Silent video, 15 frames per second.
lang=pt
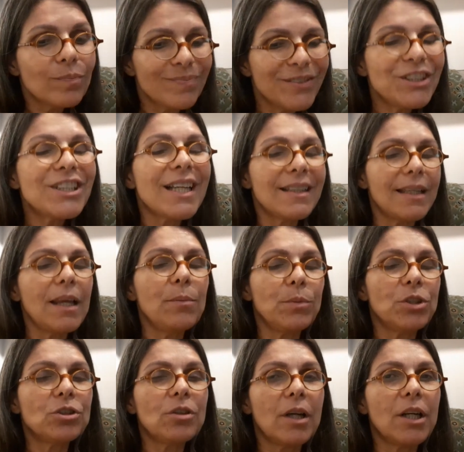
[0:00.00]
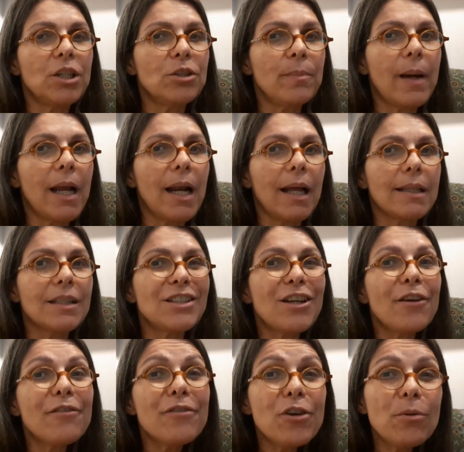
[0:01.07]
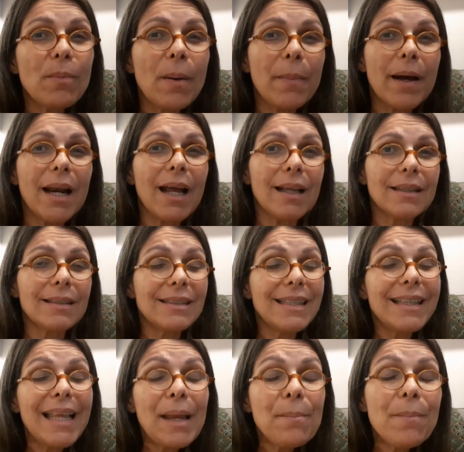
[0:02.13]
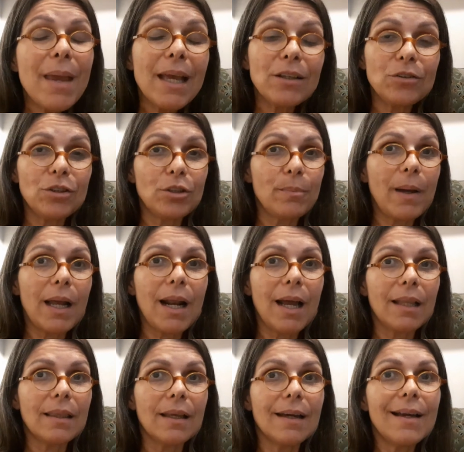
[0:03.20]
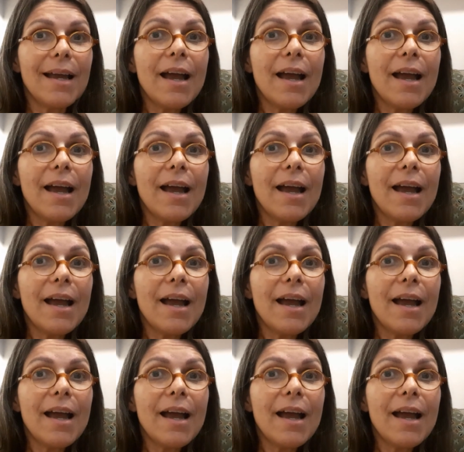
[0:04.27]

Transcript: já tem uma história de barata? Já viu uma barata? Você tem medo de barata?